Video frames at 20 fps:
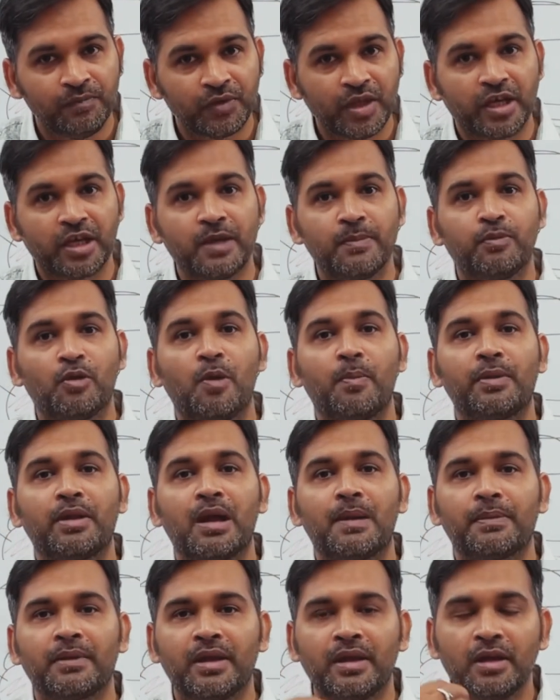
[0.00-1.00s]
ताकि प्रॉपर
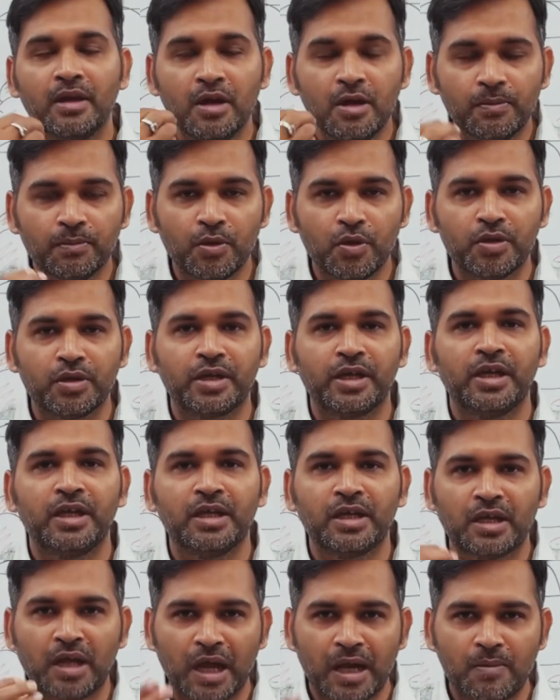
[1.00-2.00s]
आपके प्रोटीन
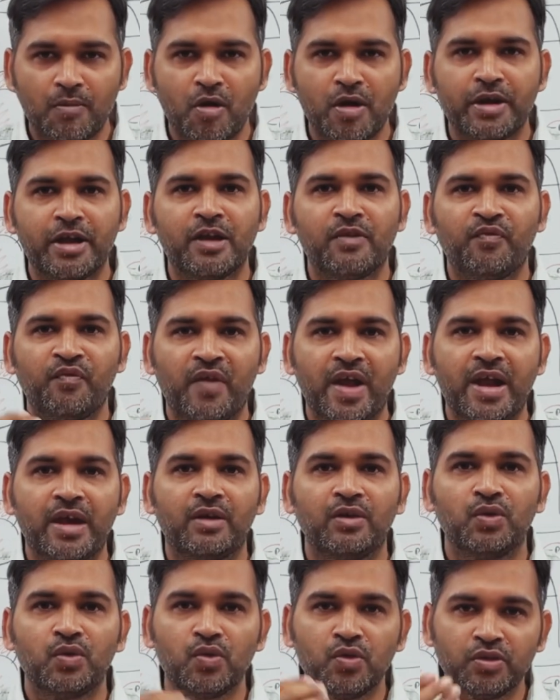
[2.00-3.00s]
कार्बोहाइड्रेट
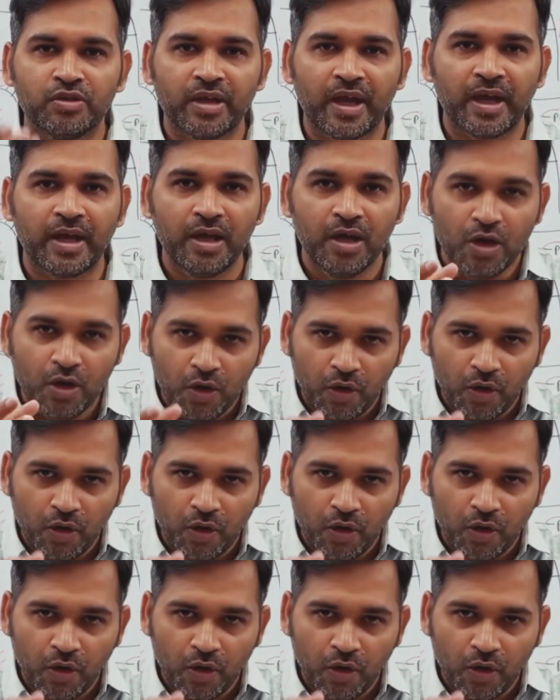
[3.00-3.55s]
फैट टूट जाएं